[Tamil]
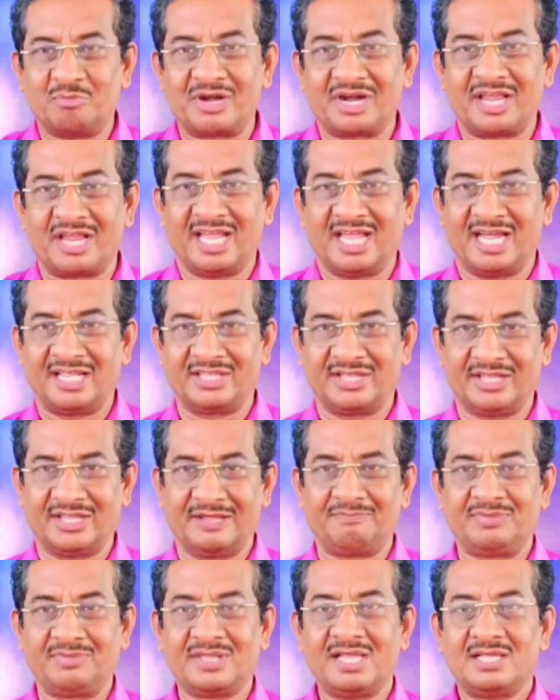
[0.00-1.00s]
கிடையாது
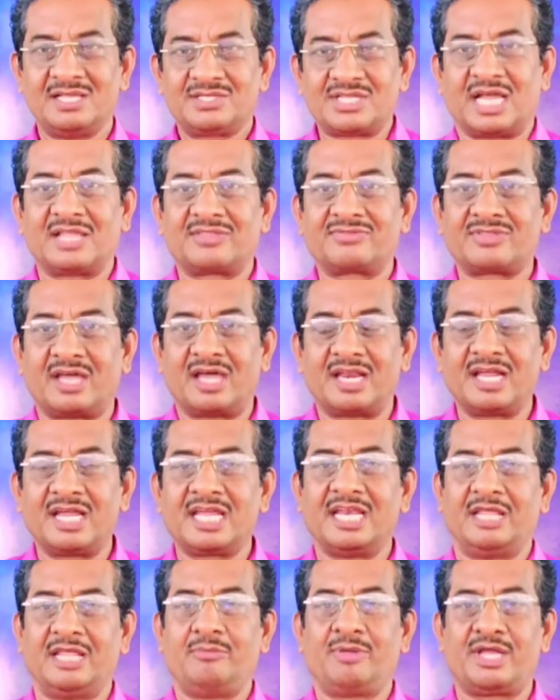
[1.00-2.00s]

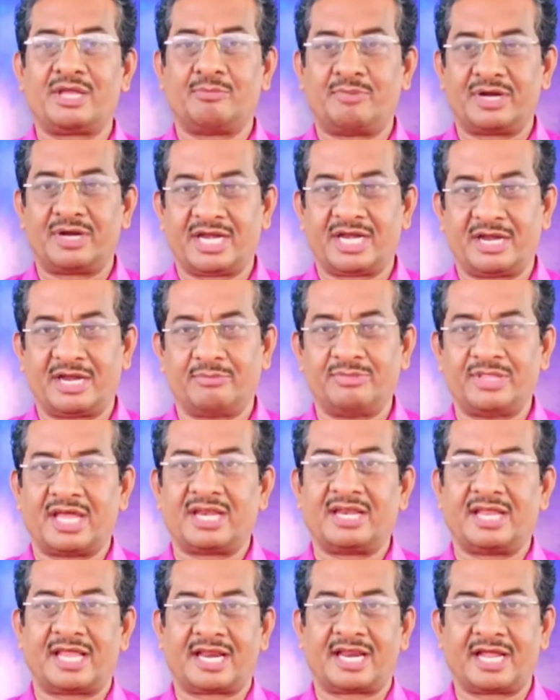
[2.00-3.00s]
சாத்தானுக்கு நியமிக்கப்பட்ட
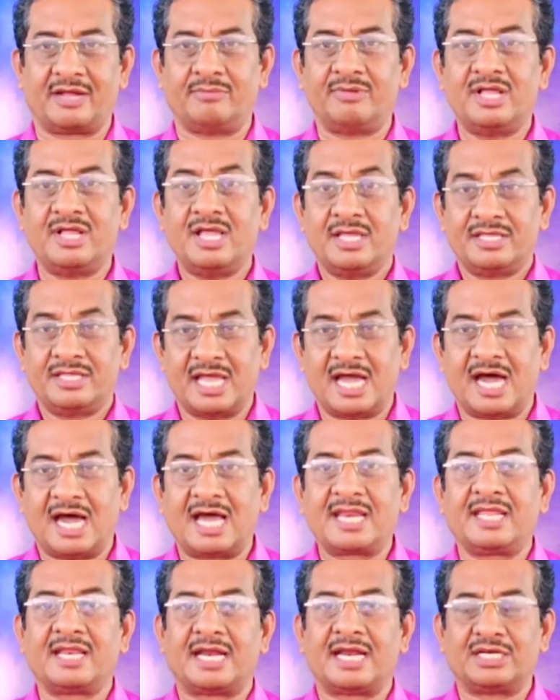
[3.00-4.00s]
இடம்தான் நரகம்
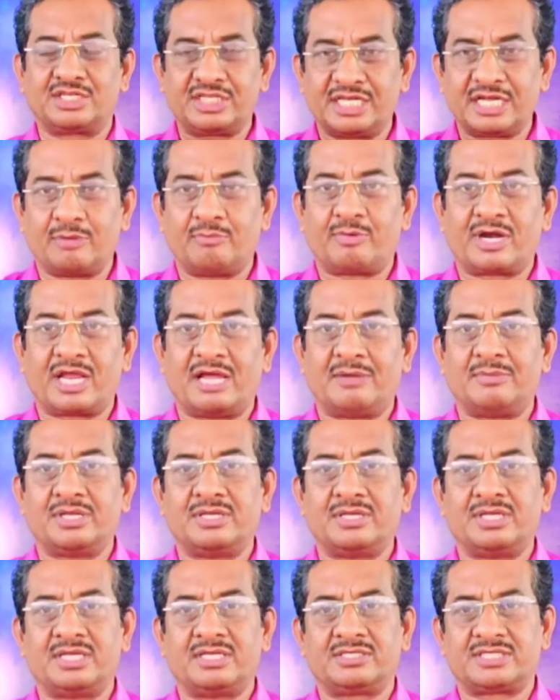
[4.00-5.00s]
யார்
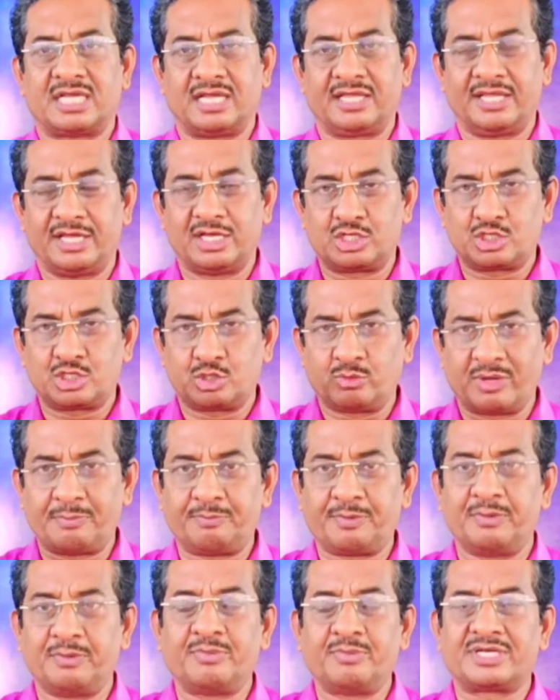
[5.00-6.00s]
ரட்சிக்கப்படாமல் இயேசுவை
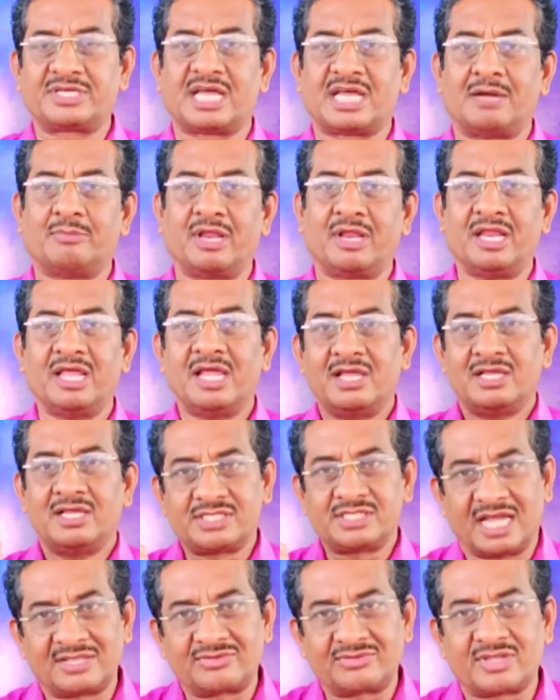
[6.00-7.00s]
பின்பற்றாமல்
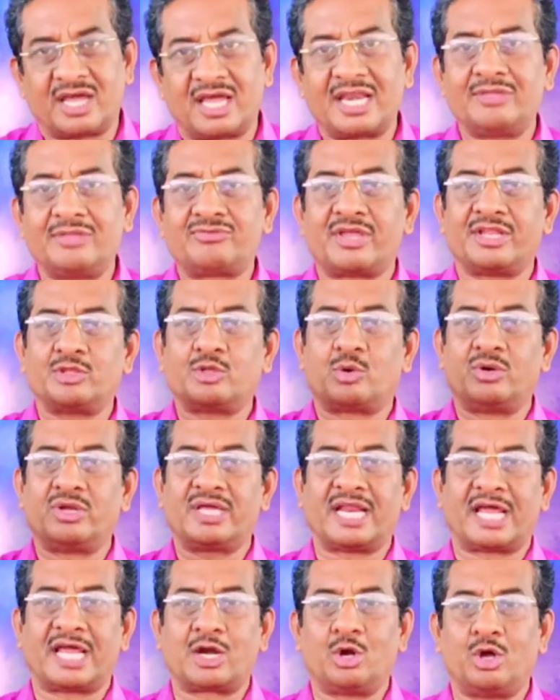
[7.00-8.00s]
சாத்தானை தெரிந்து
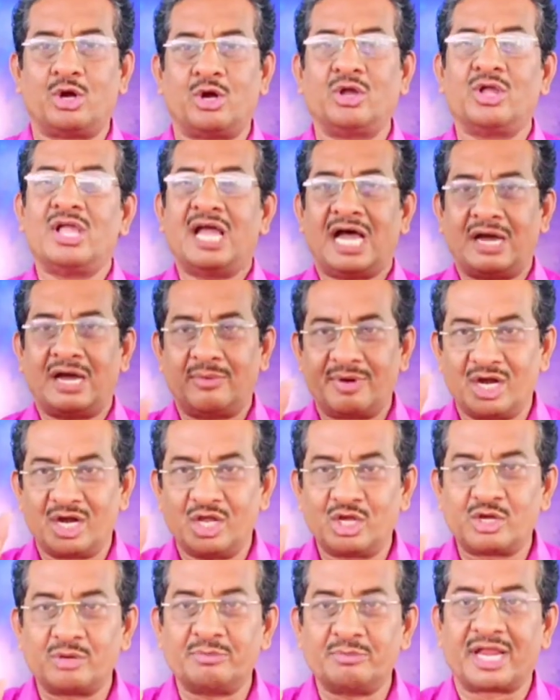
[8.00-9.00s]
கொள்கிறார்களோ
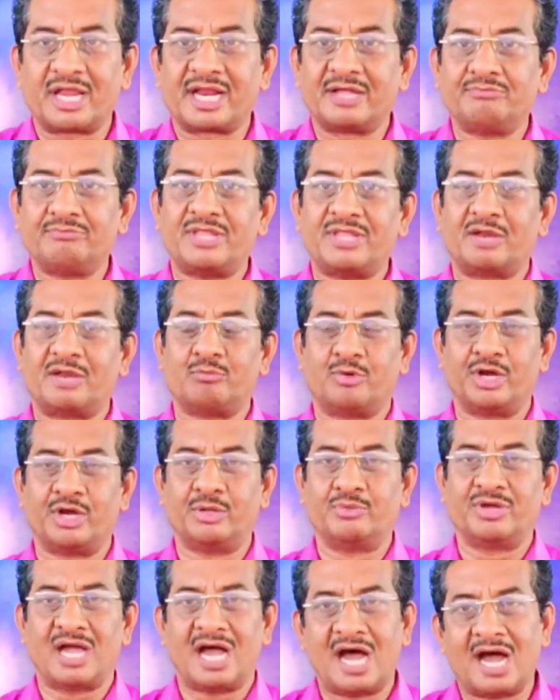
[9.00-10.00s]
அவர்களுக்கும் நரகம்தான்
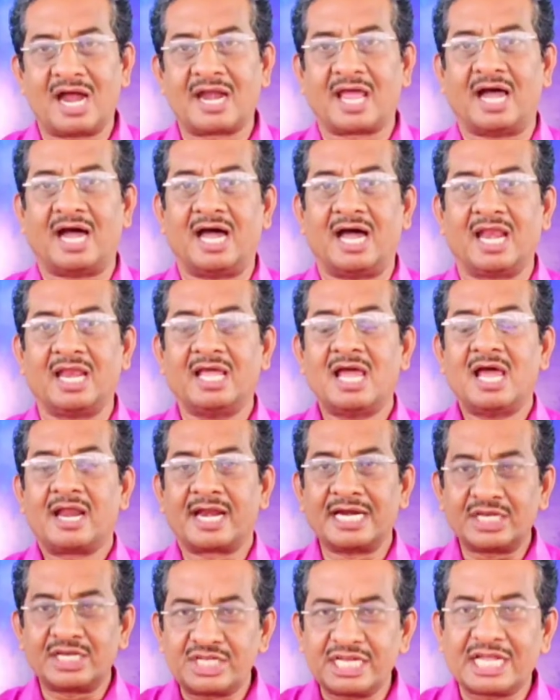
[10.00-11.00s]
முடிவு ஆனால்
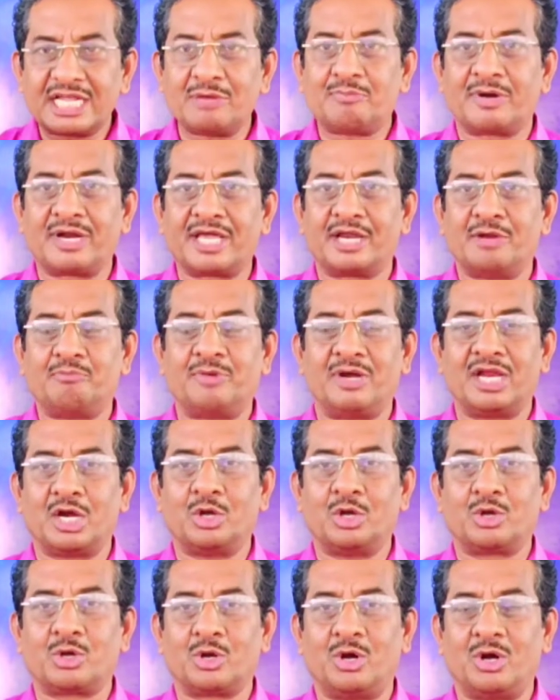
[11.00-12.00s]
ரட்சிக்கப்படுகிற
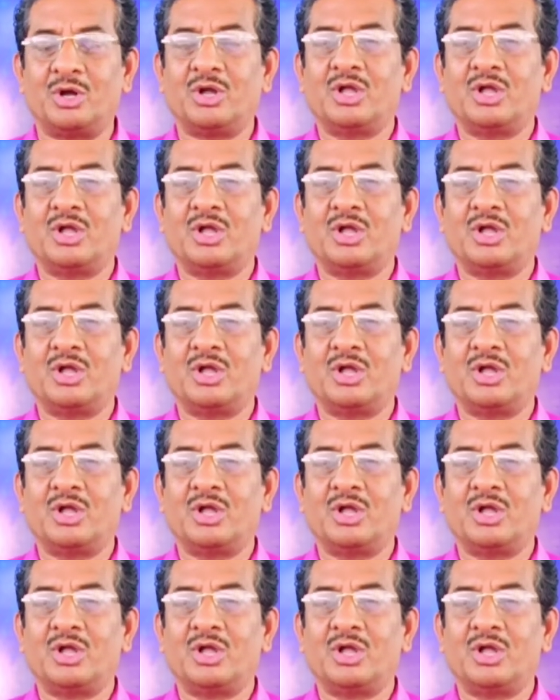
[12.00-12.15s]
பிள்ளைகளுக்கோ